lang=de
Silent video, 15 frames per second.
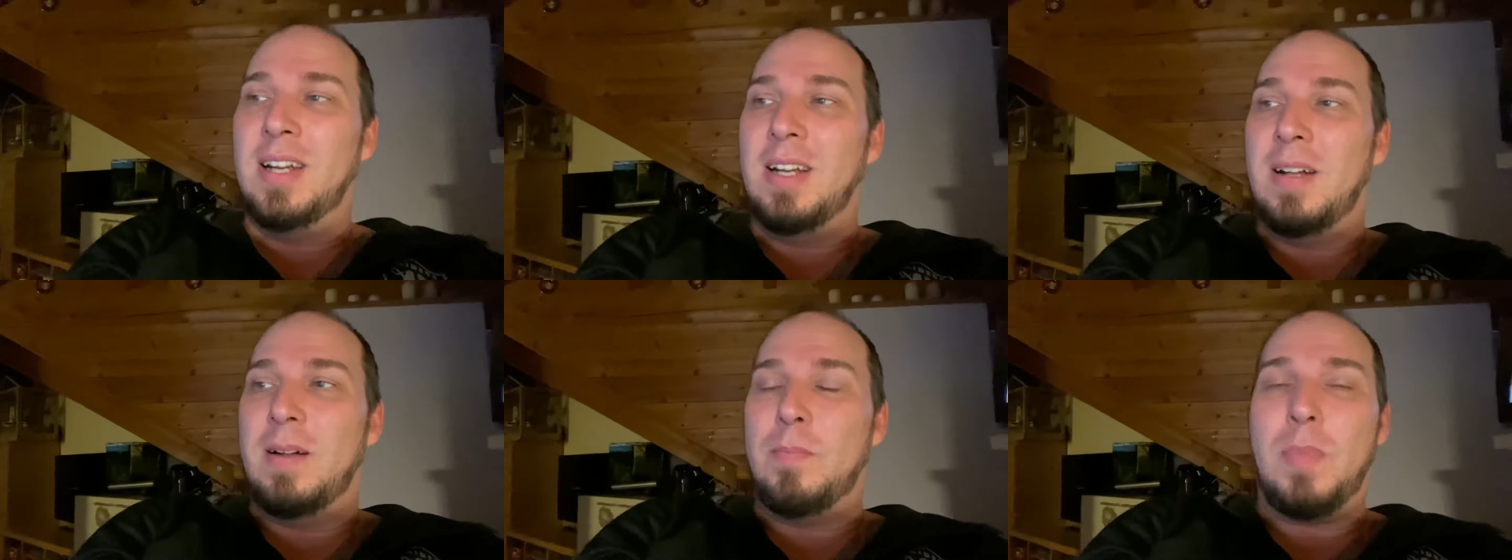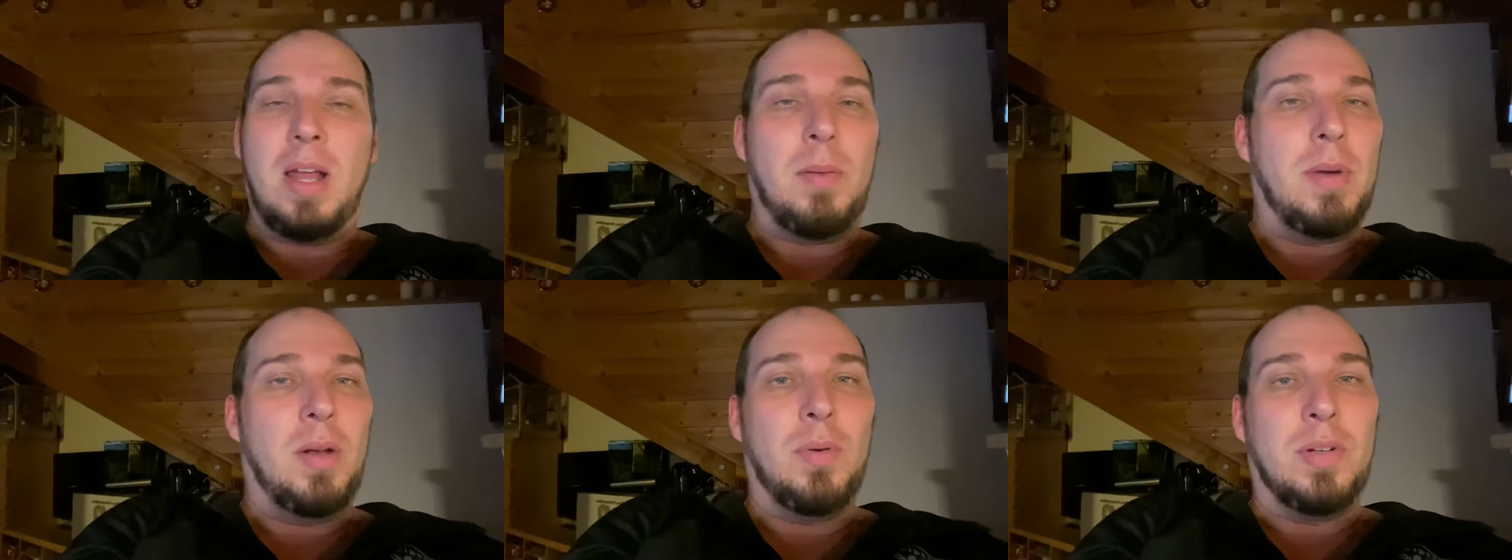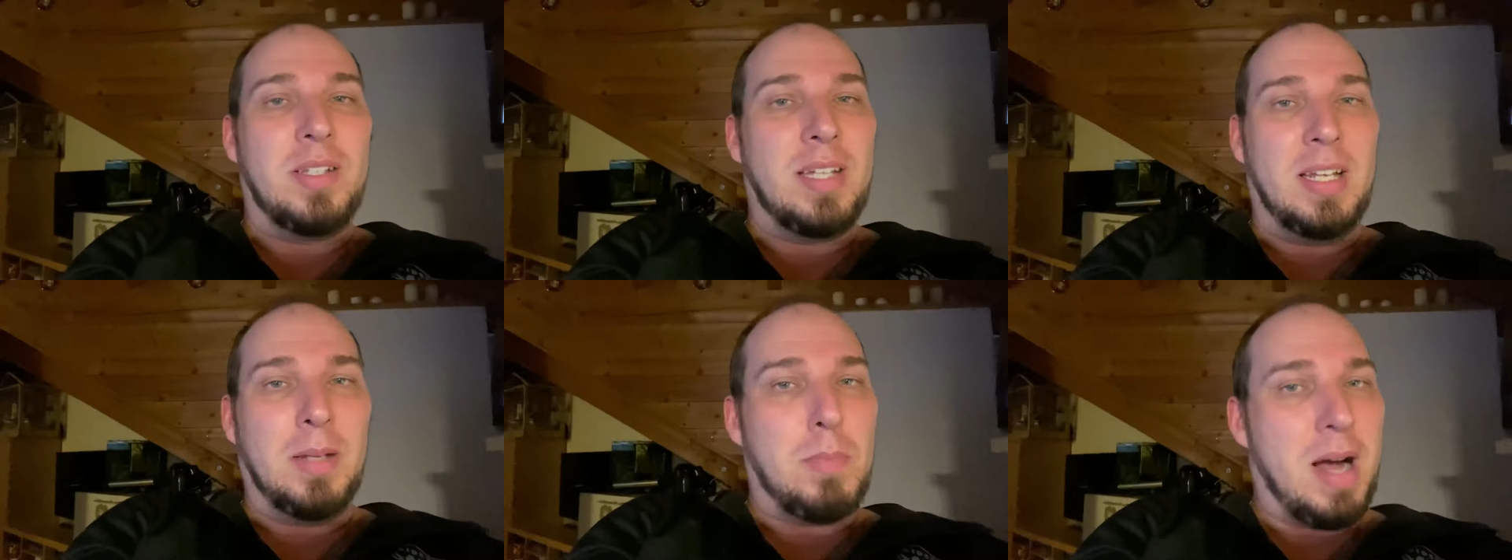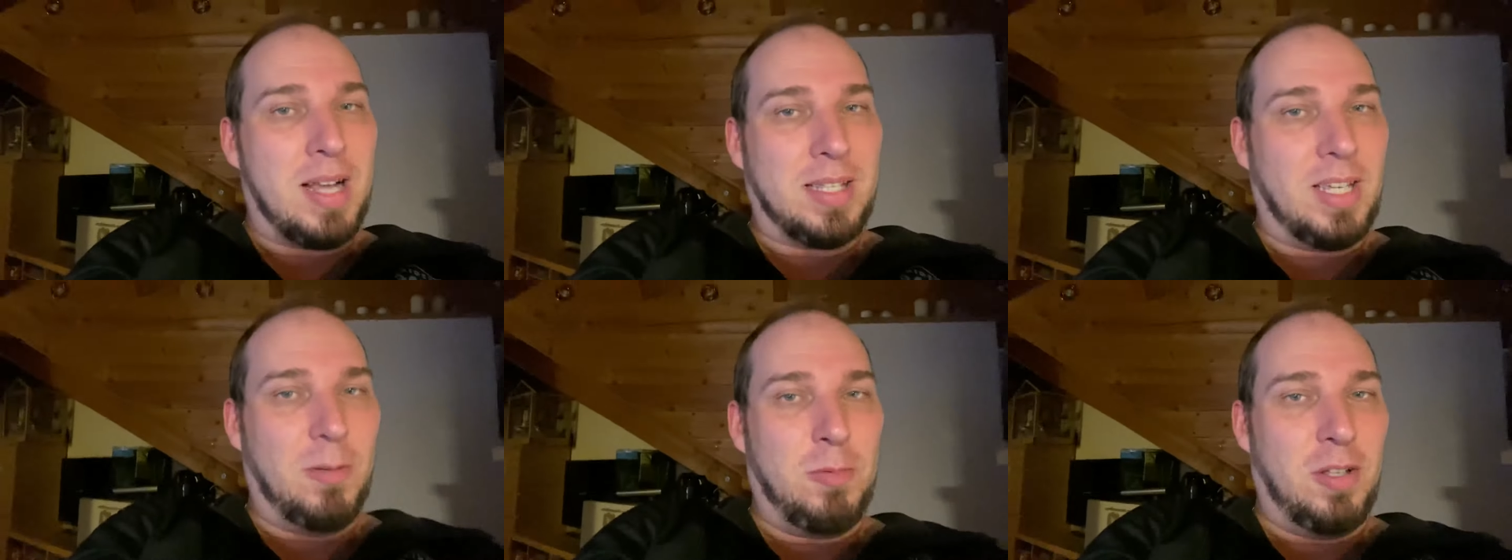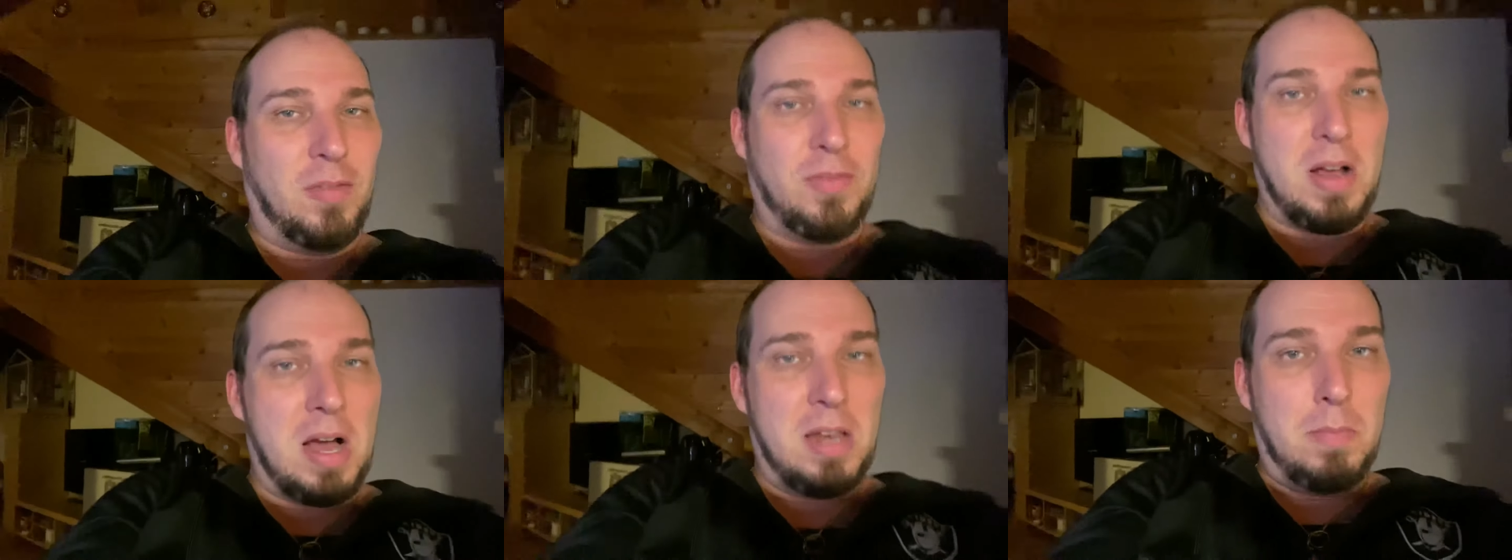äh, meine Meinung ist ja nicht maßgeblich
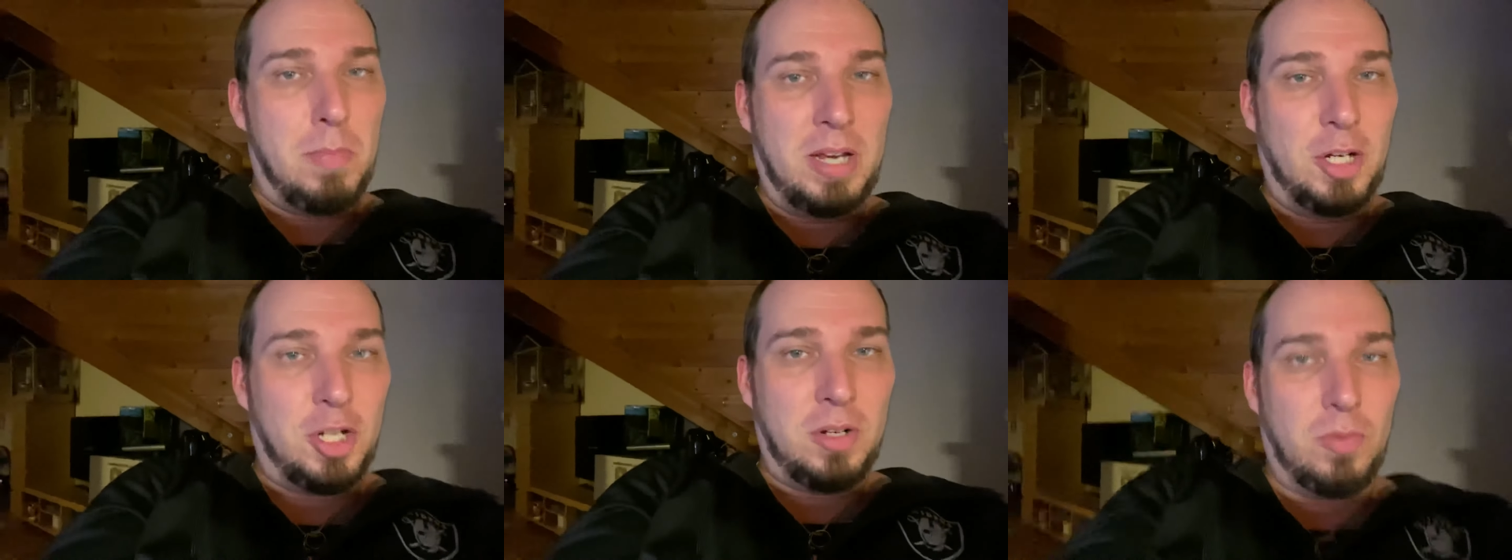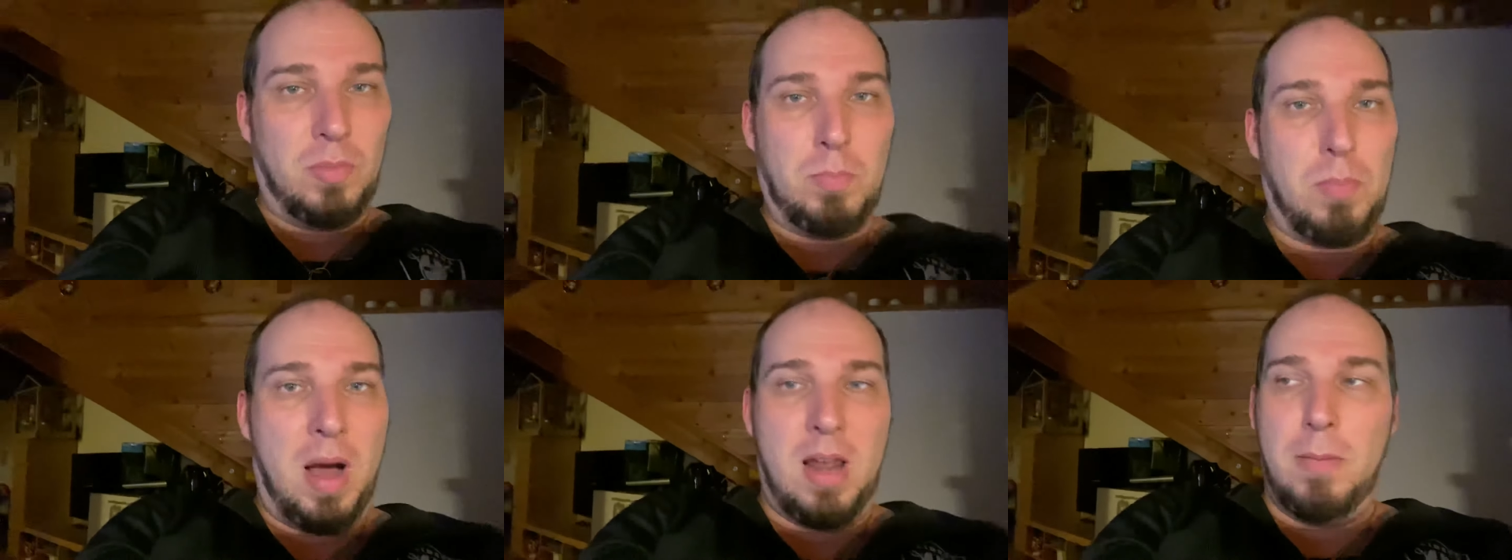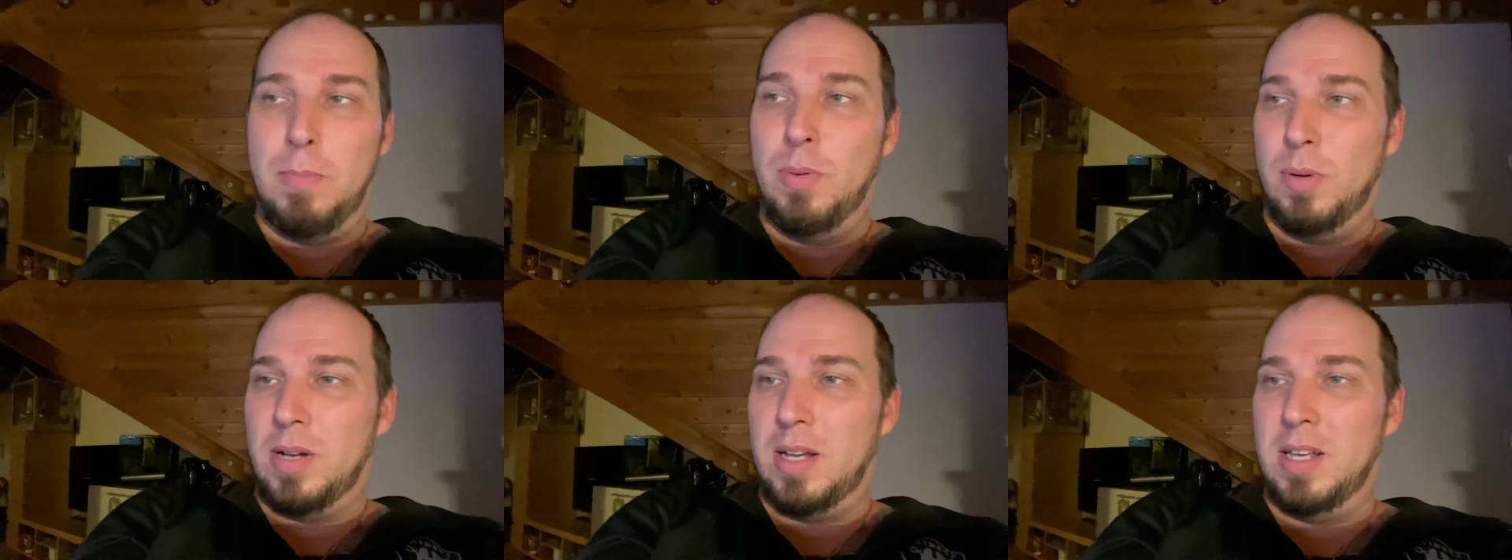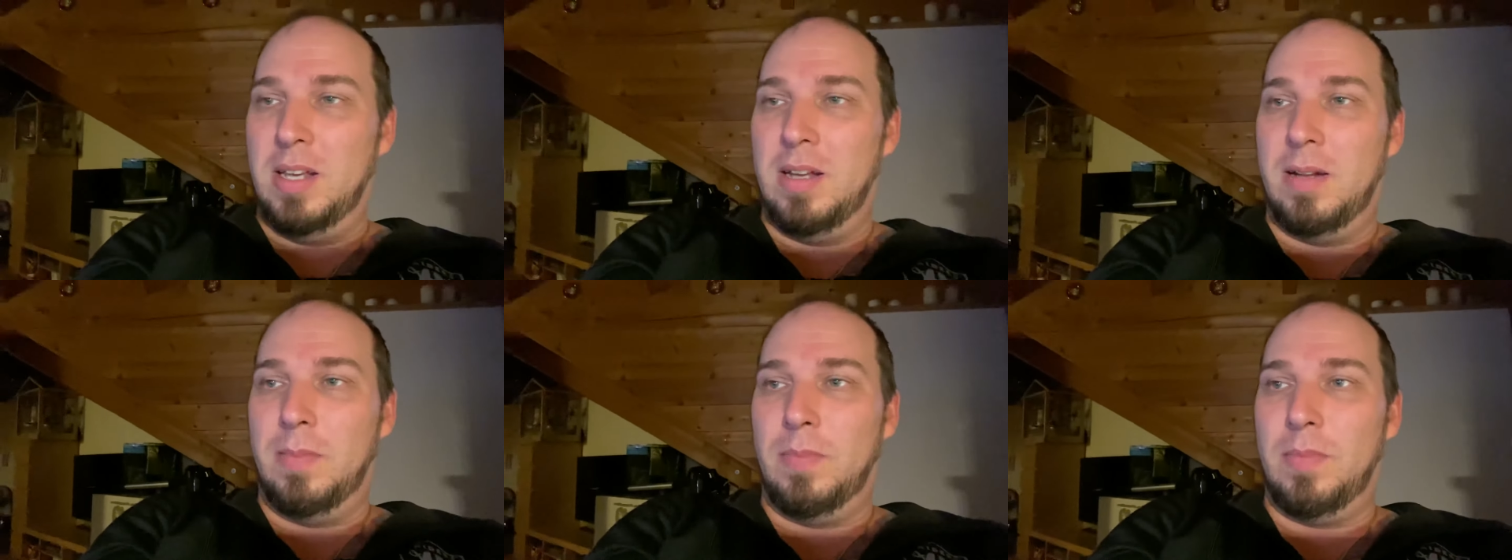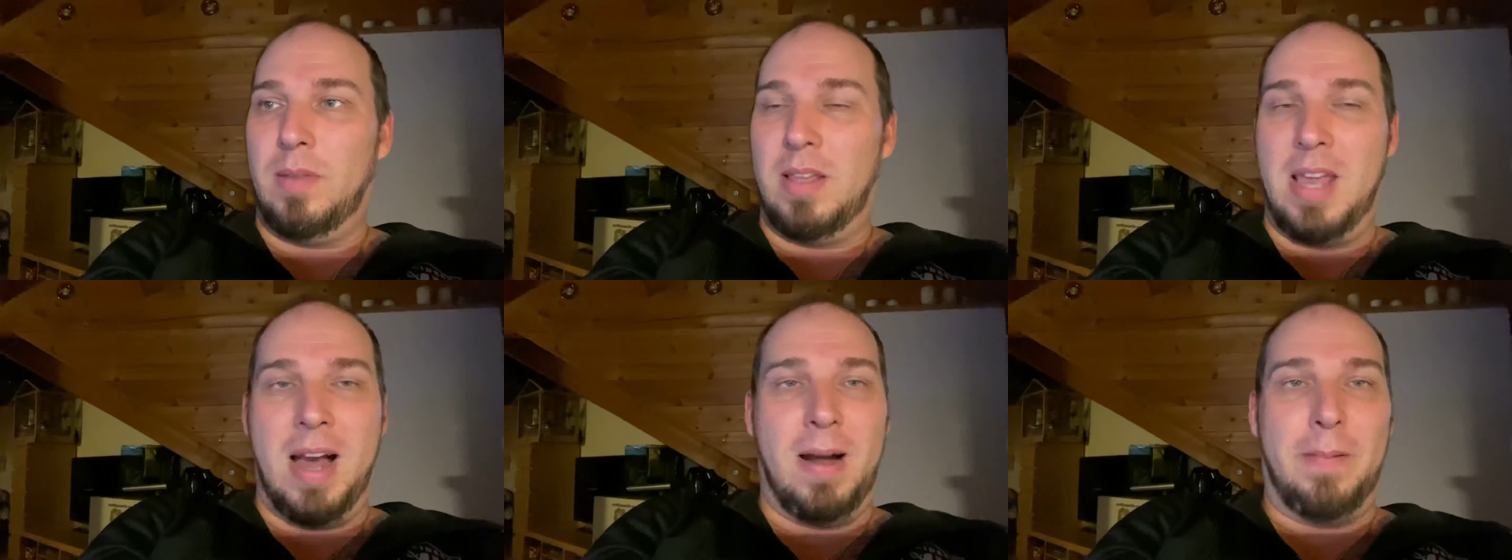für alle Menschen und alle Bürger hier in
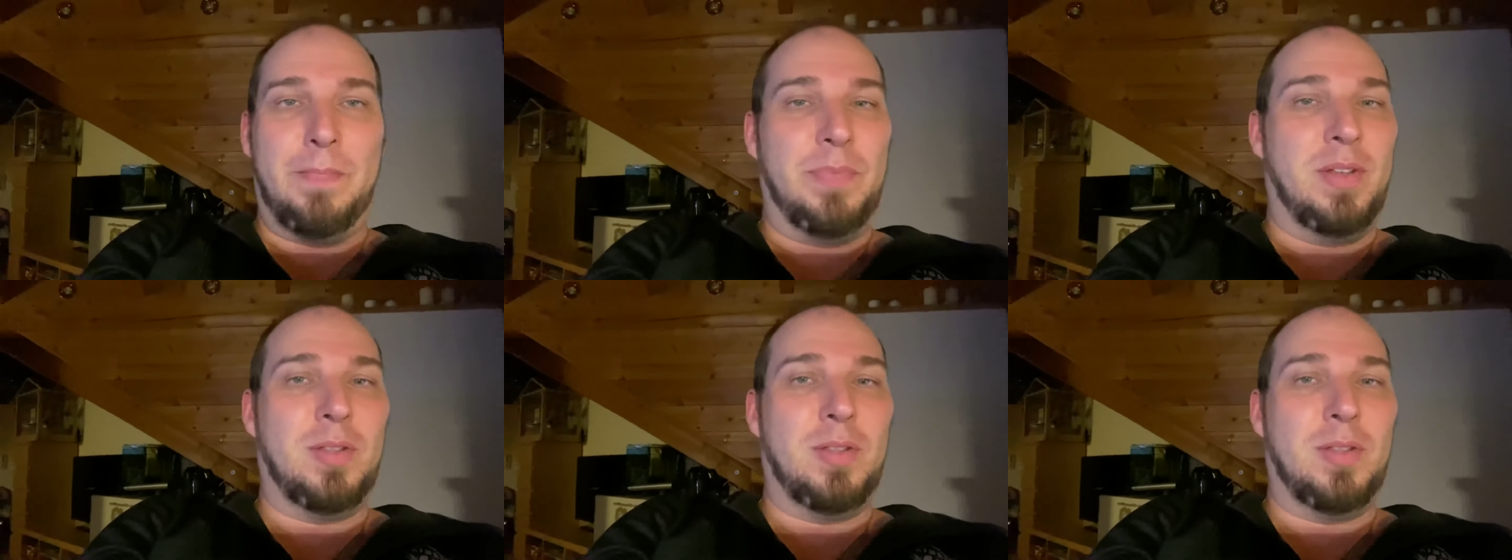ja